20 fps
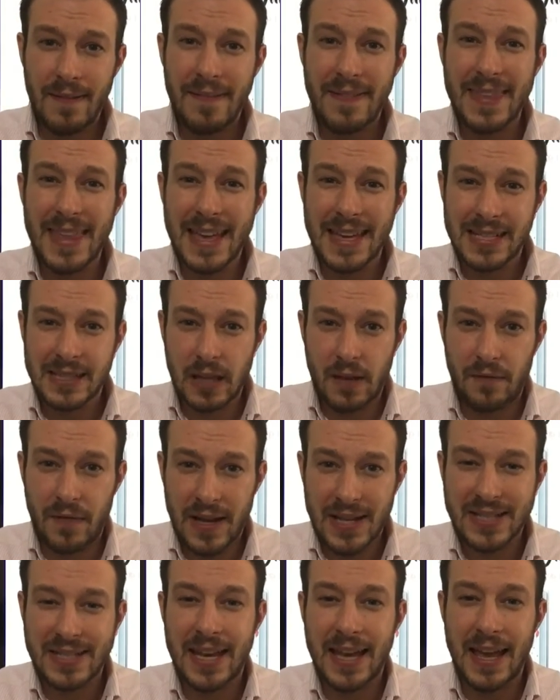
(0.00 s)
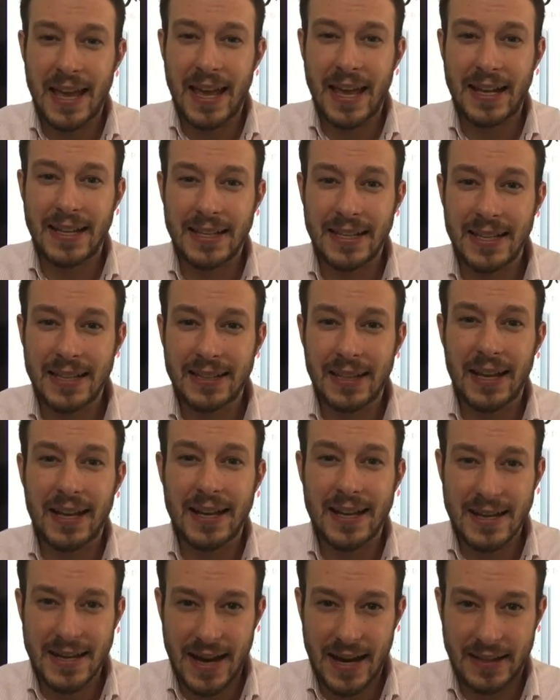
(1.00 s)
de esta fase, el lead
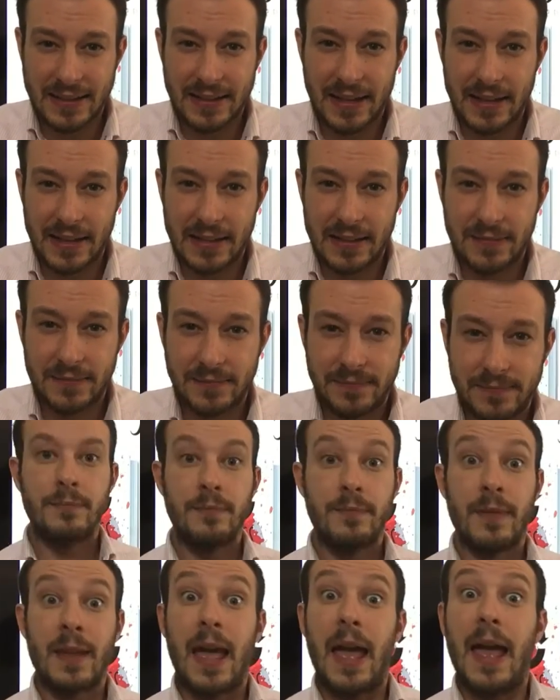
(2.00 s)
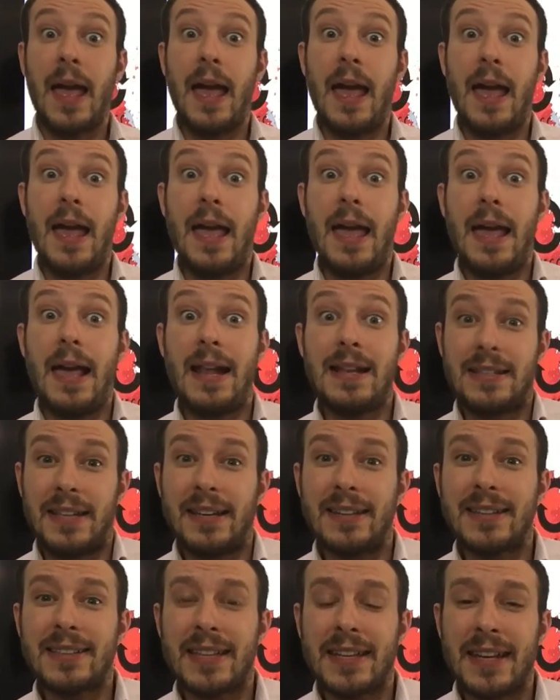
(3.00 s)
nurturing. El
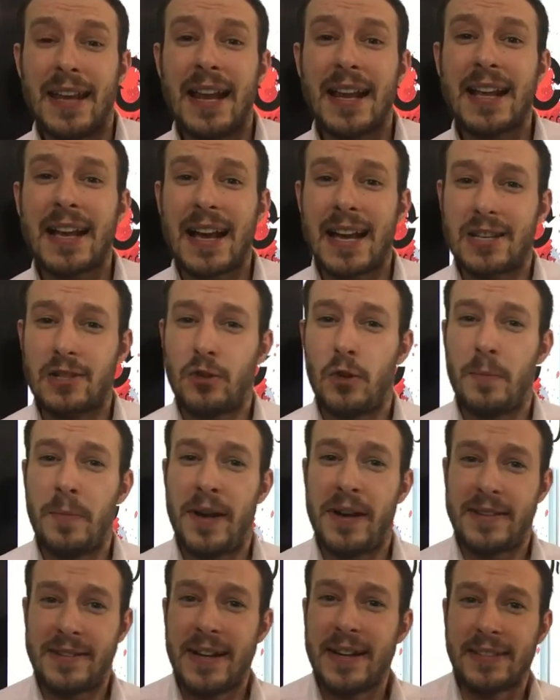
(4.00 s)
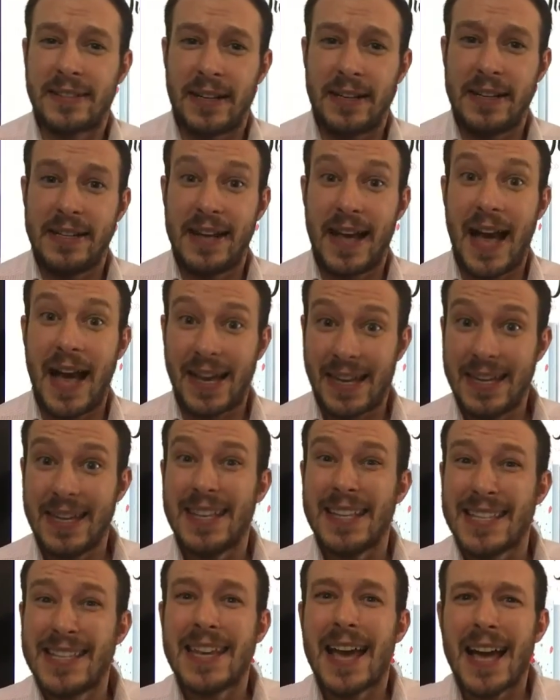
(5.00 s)
siguiente sería el customer nurturing.
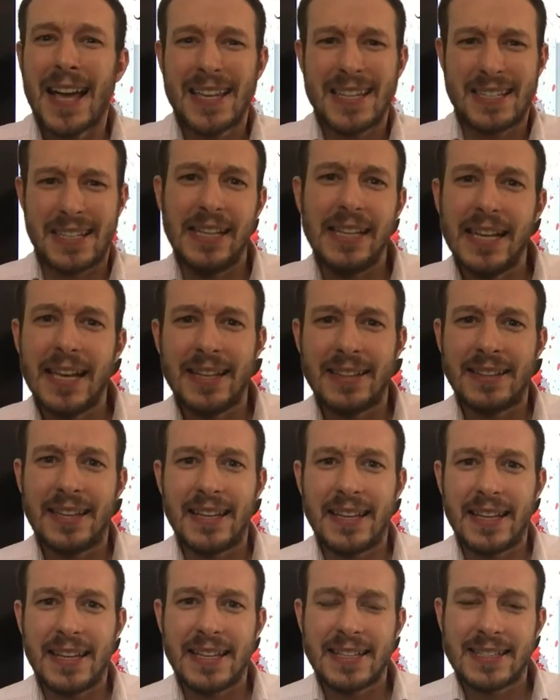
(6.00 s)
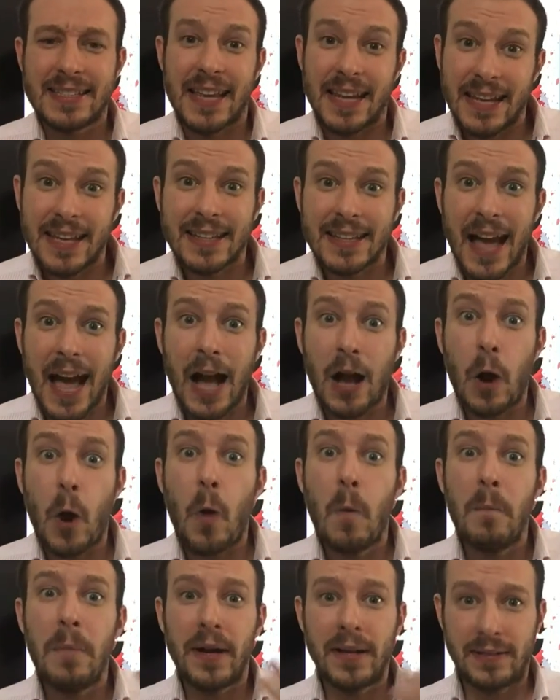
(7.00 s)
Aquí ya es cliente. Este lead ha
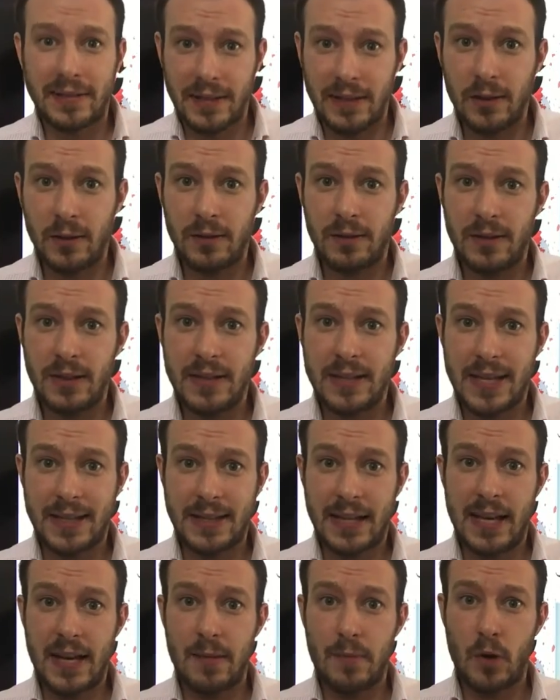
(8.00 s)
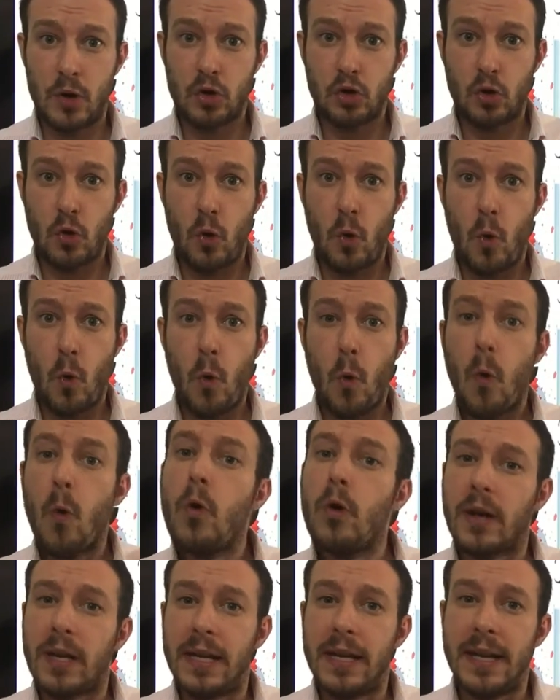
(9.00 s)
convertido y ya tenemos
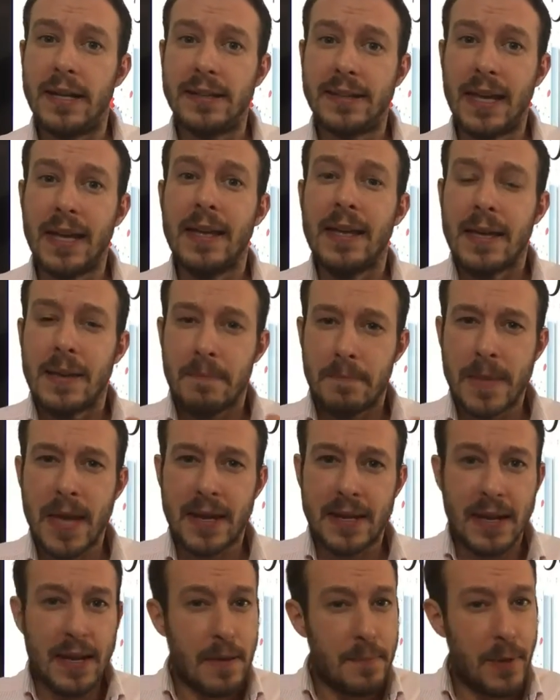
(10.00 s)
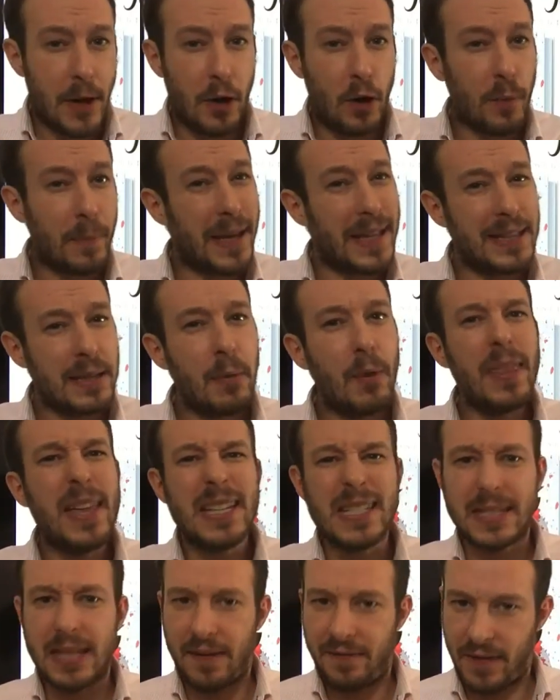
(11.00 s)
un cliente. Bien, pero el objetivo de
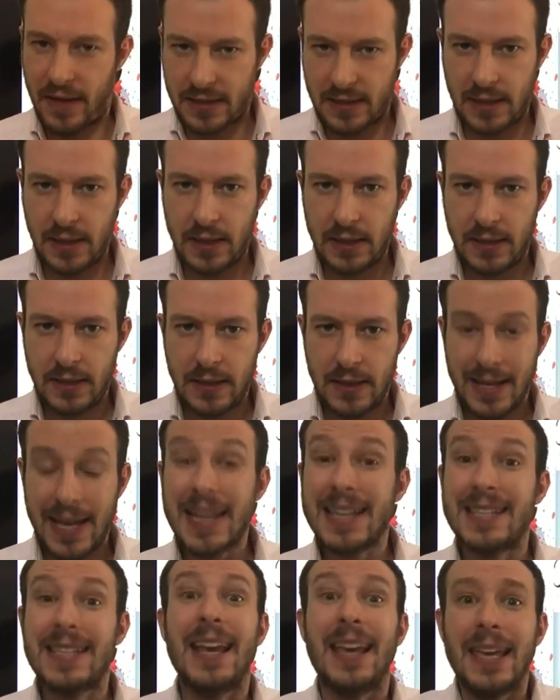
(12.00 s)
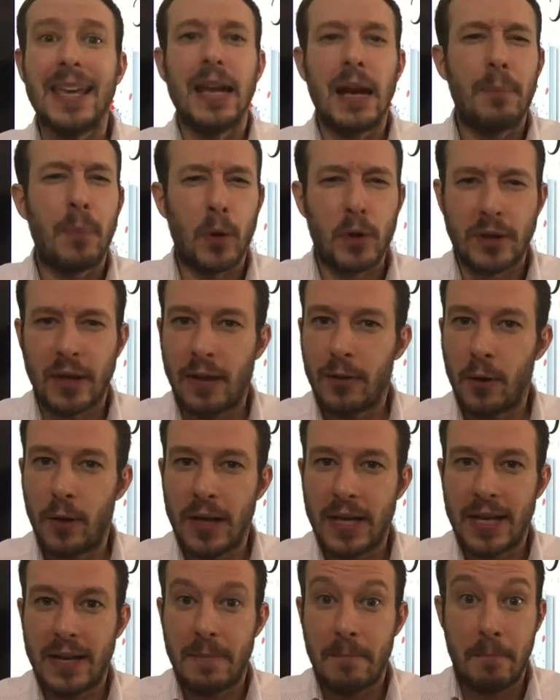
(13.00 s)
esta fase es seguir
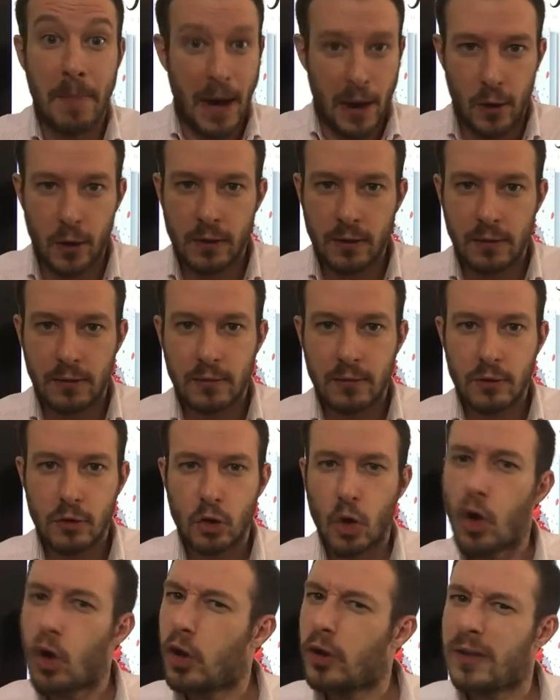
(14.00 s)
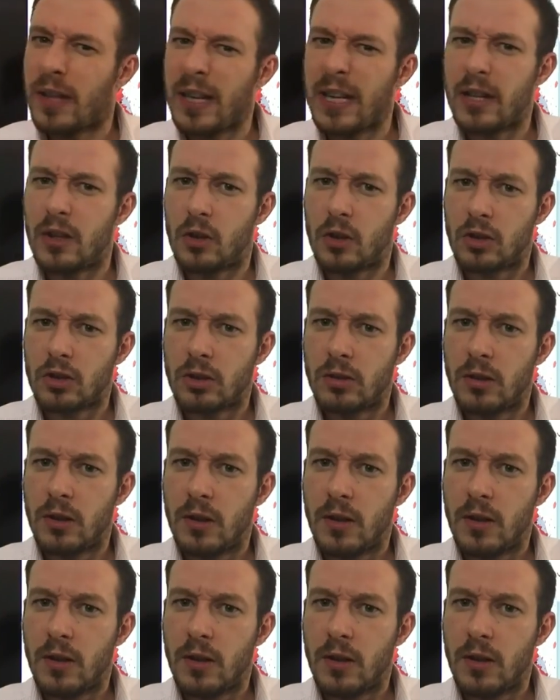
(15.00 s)
aportándole valor con contenidos